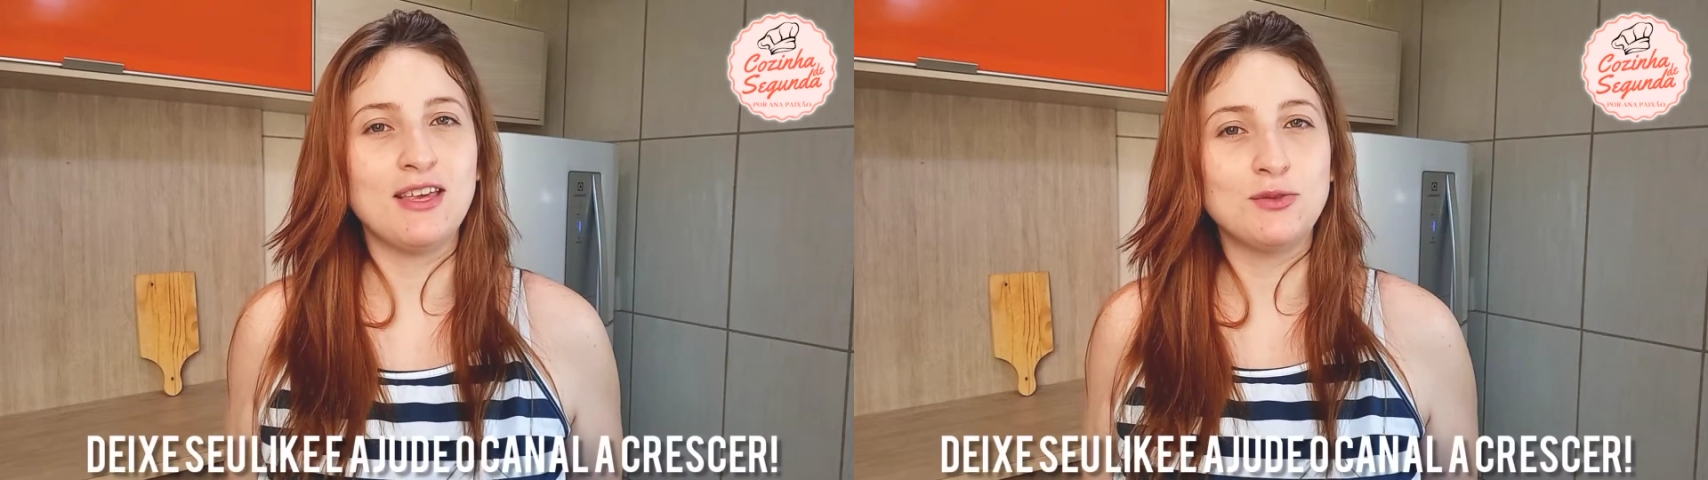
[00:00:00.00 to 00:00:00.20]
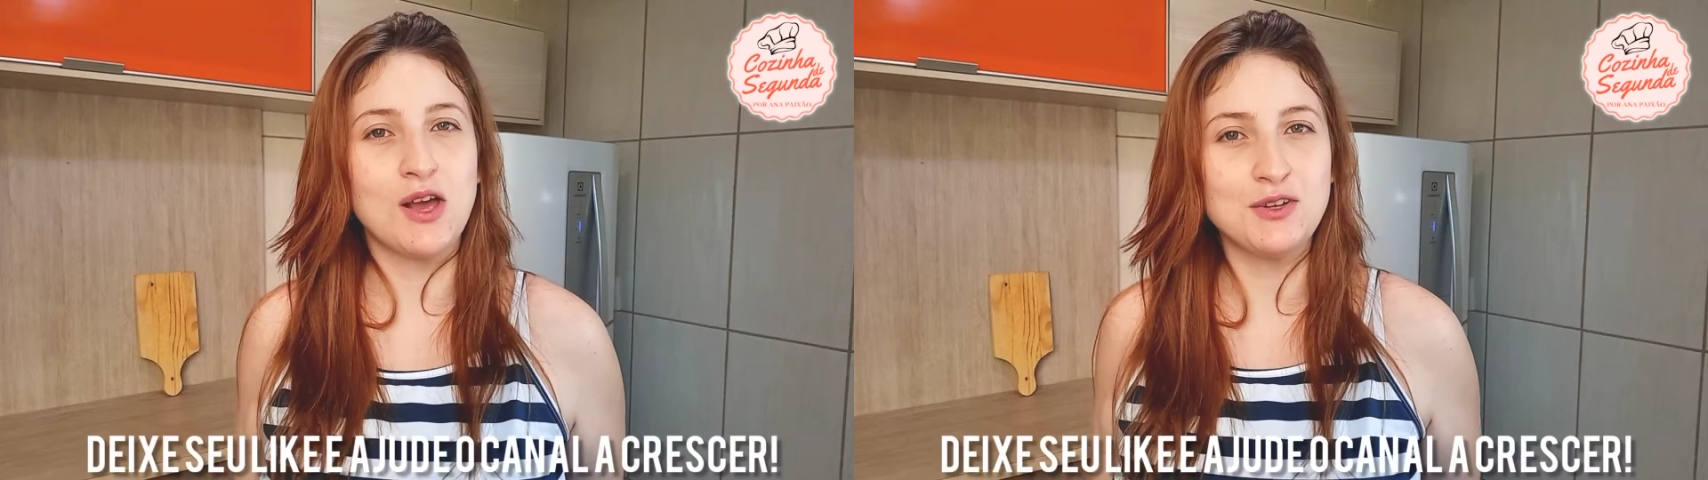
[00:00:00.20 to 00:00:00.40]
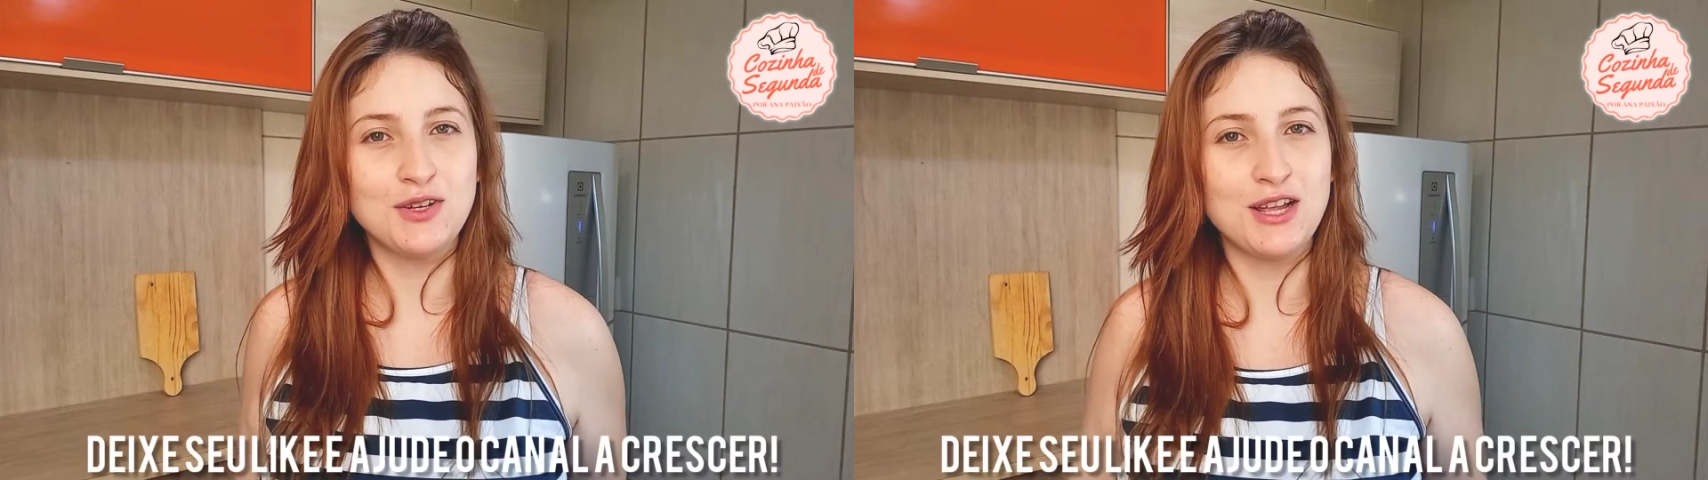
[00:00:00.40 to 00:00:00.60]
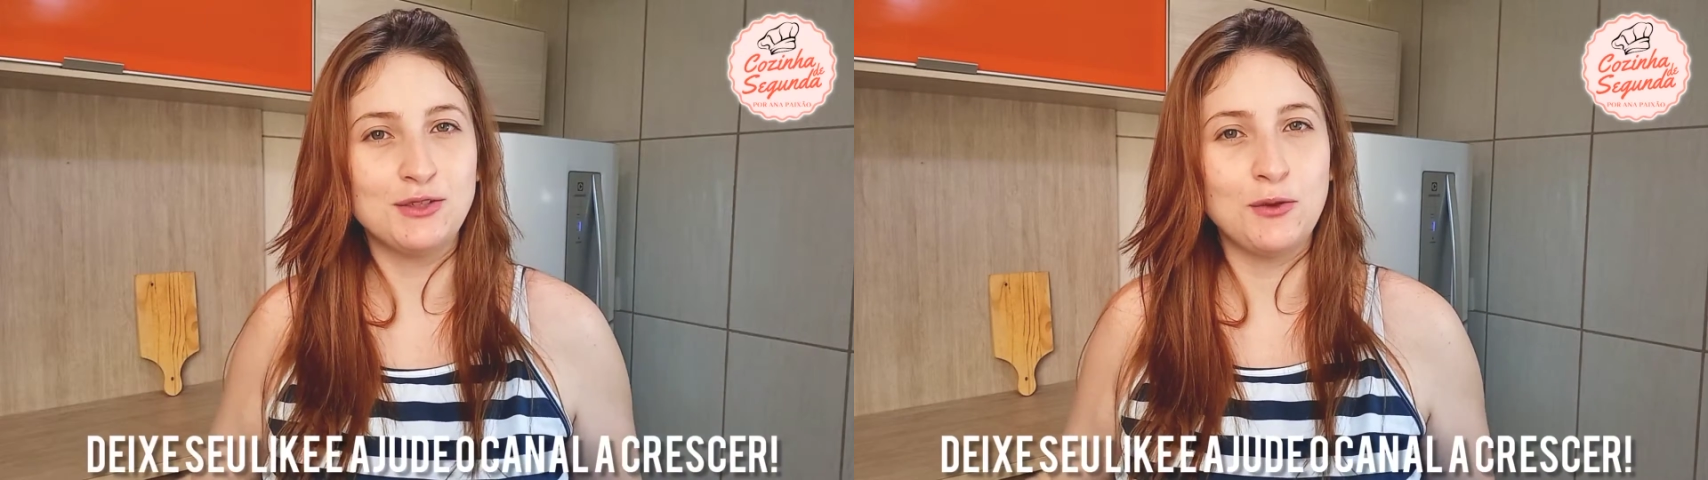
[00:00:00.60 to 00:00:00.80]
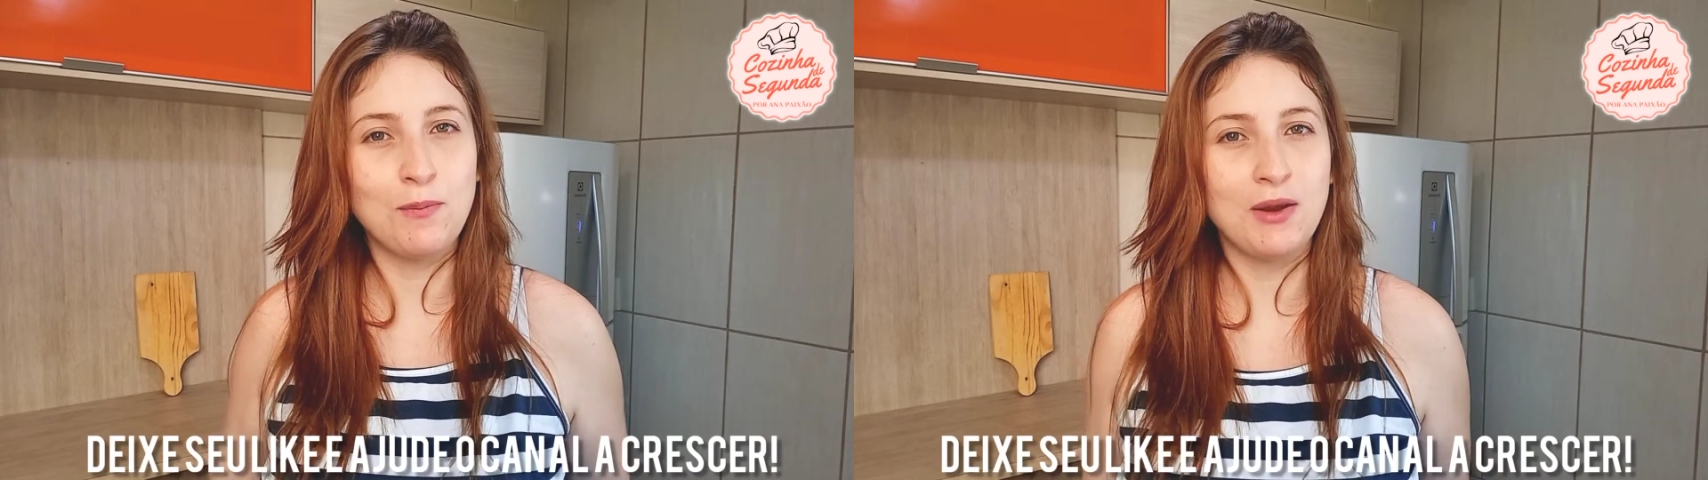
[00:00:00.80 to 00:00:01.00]
que a sua ajuda é
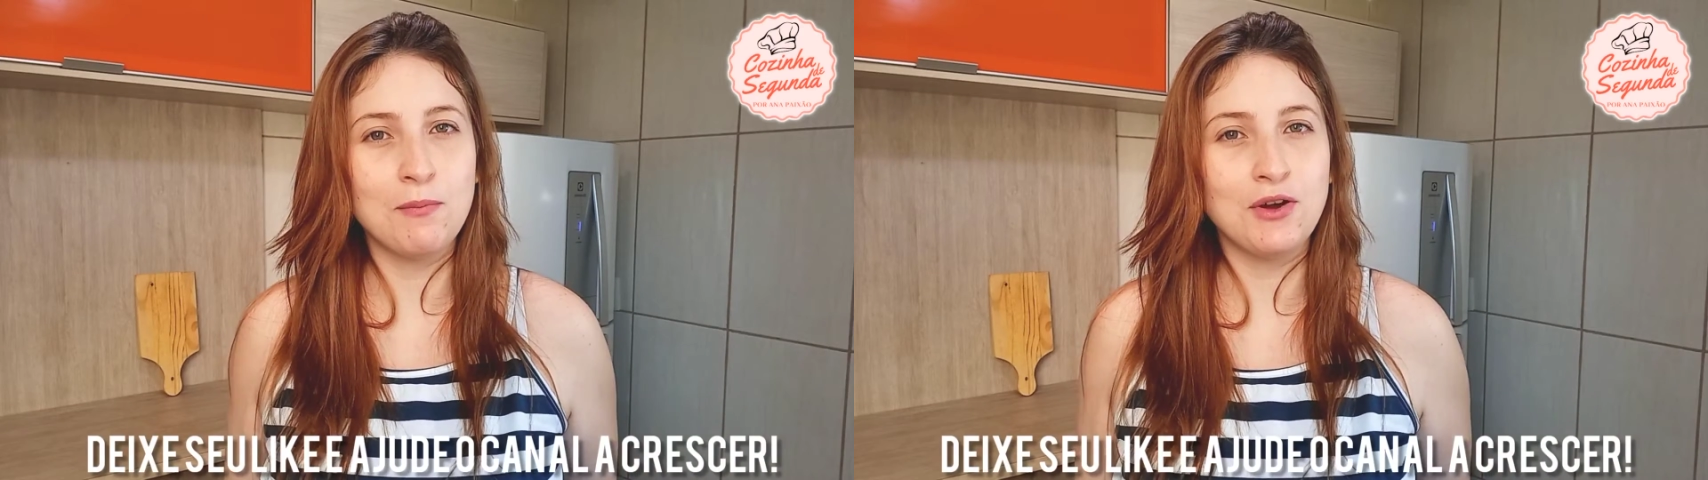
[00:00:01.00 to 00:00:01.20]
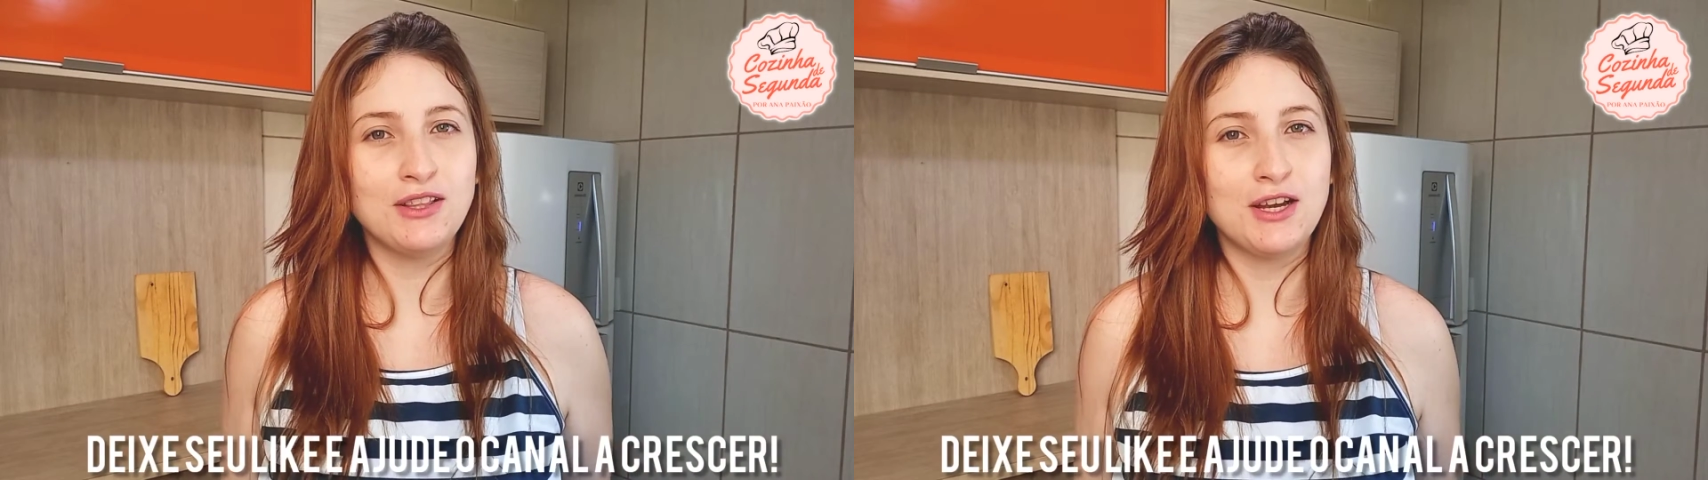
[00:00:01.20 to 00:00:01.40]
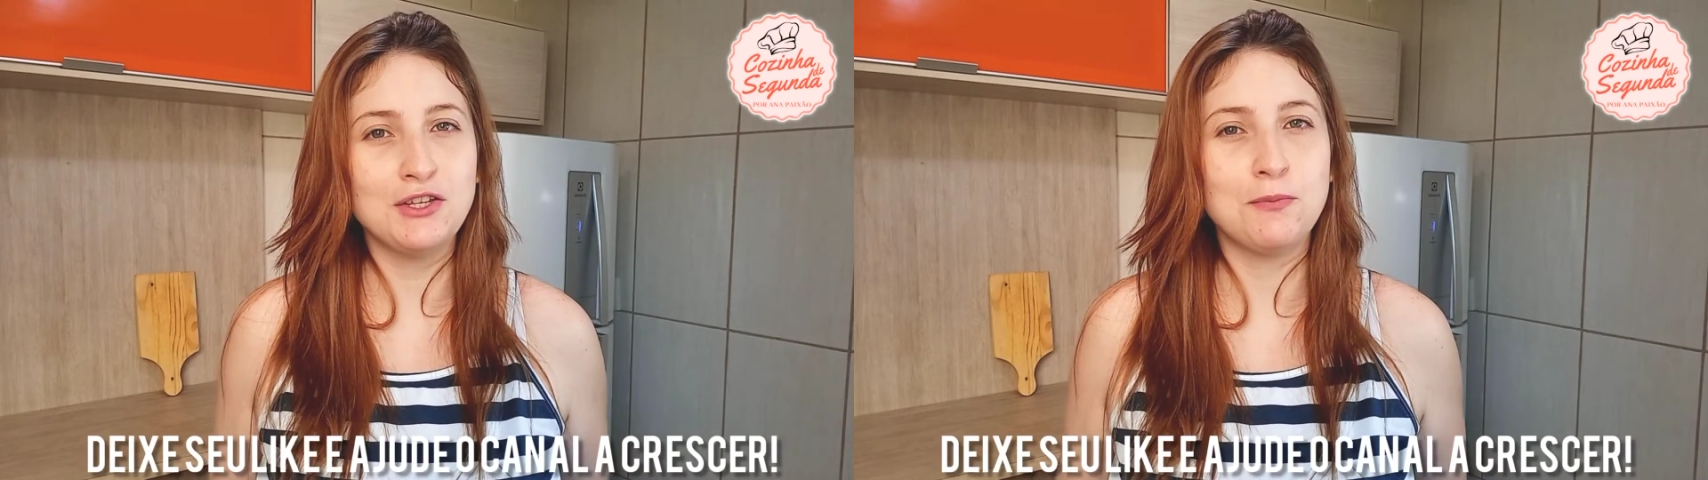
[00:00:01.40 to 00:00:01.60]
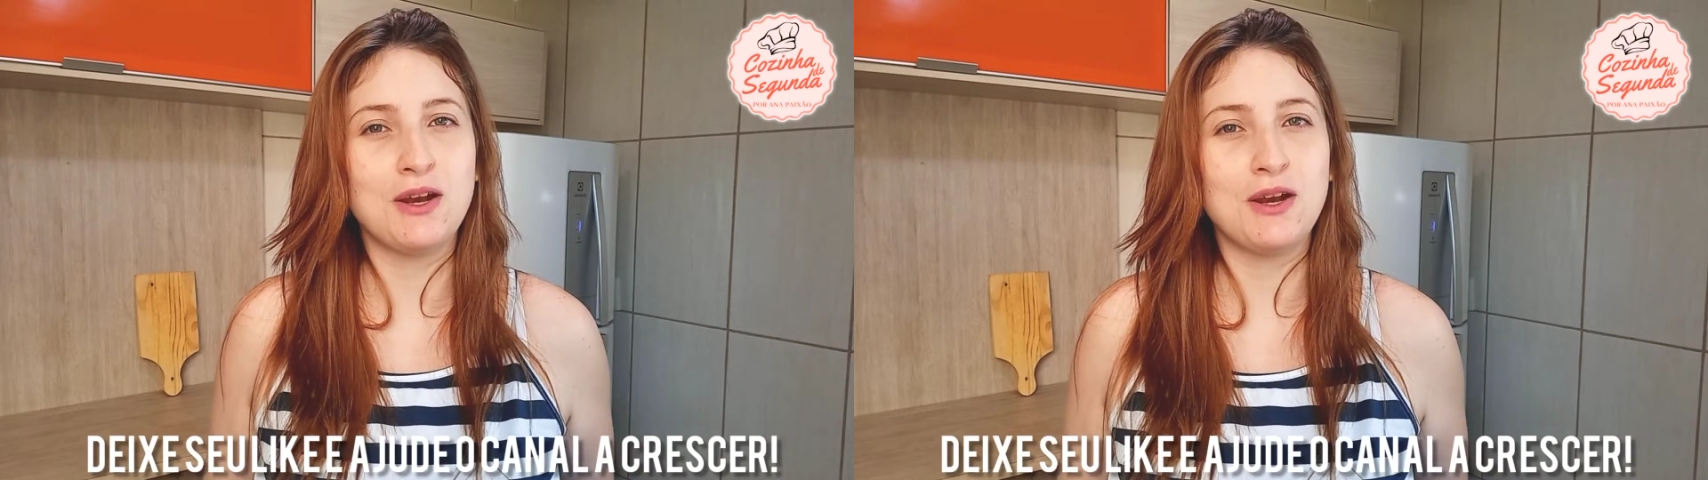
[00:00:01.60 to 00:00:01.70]
super importante